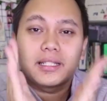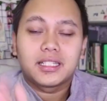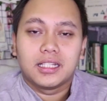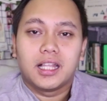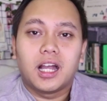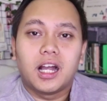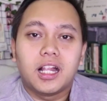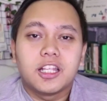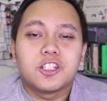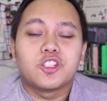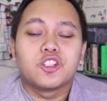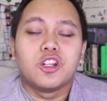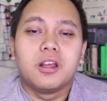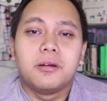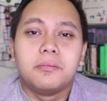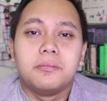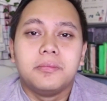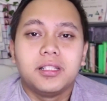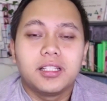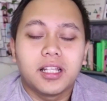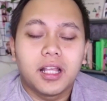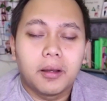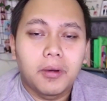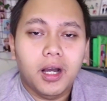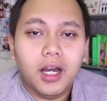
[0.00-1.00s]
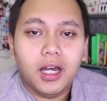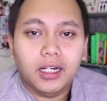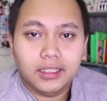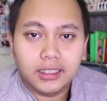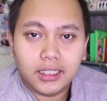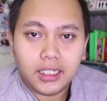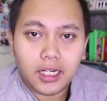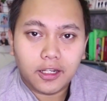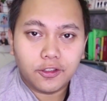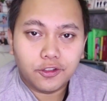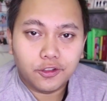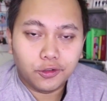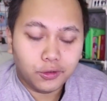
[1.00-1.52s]
Pastilah kalian sudah bisa mengerti
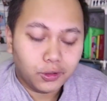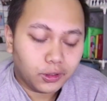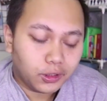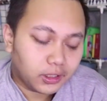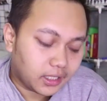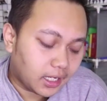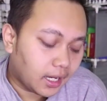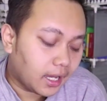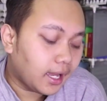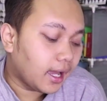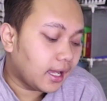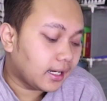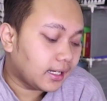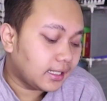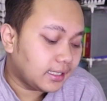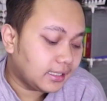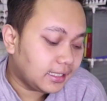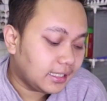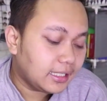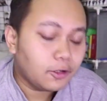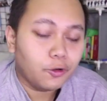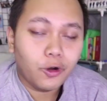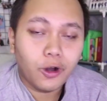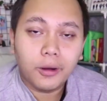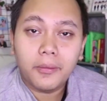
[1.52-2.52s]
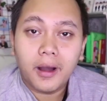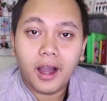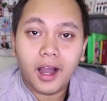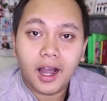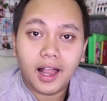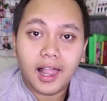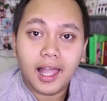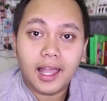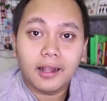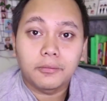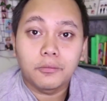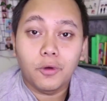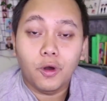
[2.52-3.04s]
dari judulnya Hari ini gue
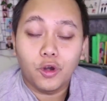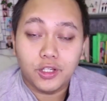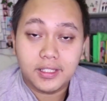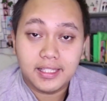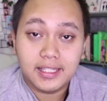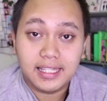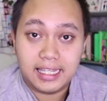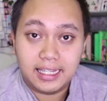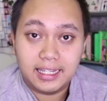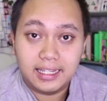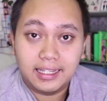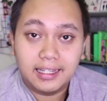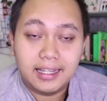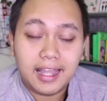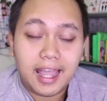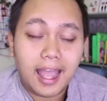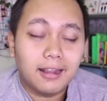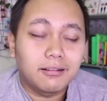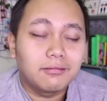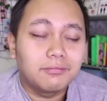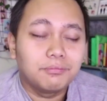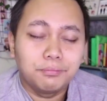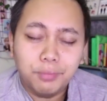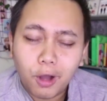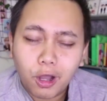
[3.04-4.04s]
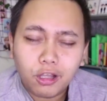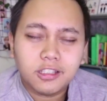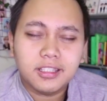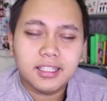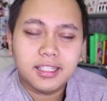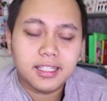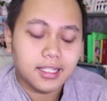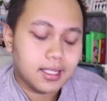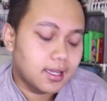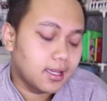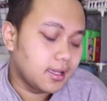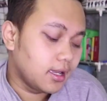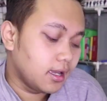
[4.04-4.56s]
bakal unboxing
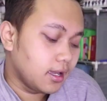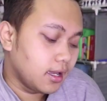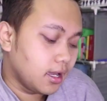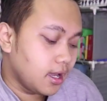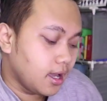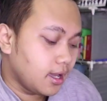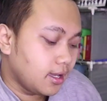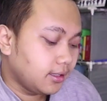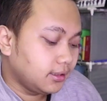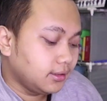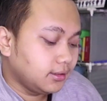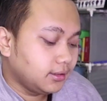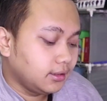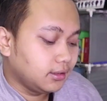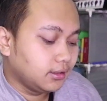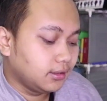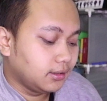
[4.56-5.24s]
Unboxing